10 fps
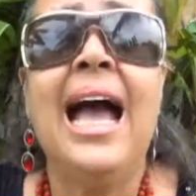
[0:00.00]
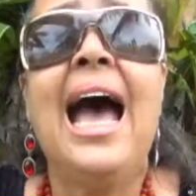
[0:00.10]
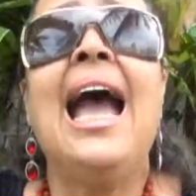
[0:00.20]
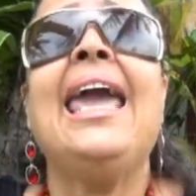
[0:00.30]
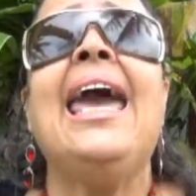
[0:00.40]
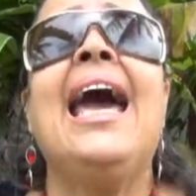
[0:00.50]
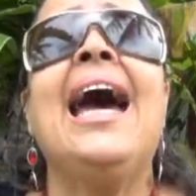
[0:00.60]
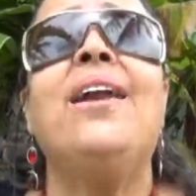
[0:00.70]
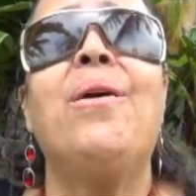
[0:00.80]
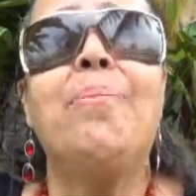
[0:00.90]

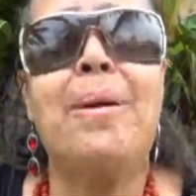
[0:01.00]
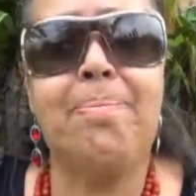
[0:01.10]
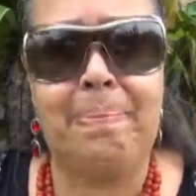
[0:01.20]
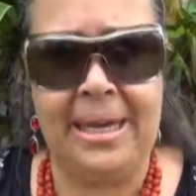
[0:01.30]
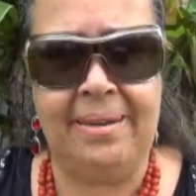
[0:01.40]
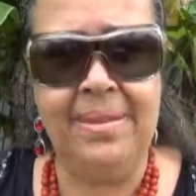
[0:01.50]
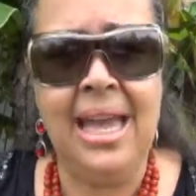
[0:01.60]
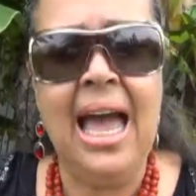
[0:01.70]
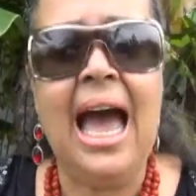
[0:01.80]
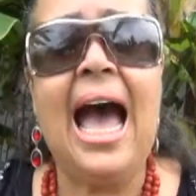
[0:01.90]
hackearam a app,
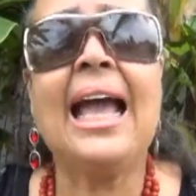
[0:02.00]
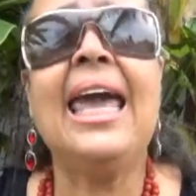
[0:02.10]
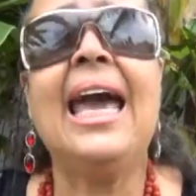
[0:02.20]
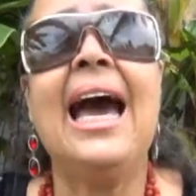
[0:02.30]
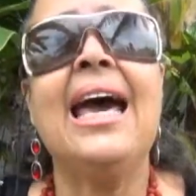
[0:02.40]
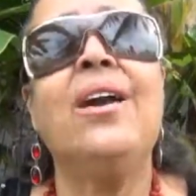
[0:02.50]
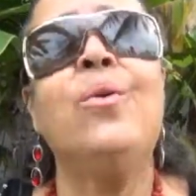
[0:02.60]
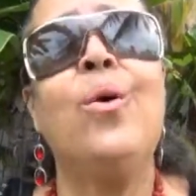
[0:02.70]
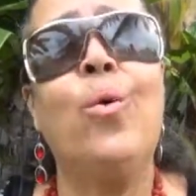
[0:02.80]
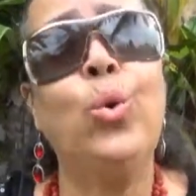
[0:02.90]
hackearam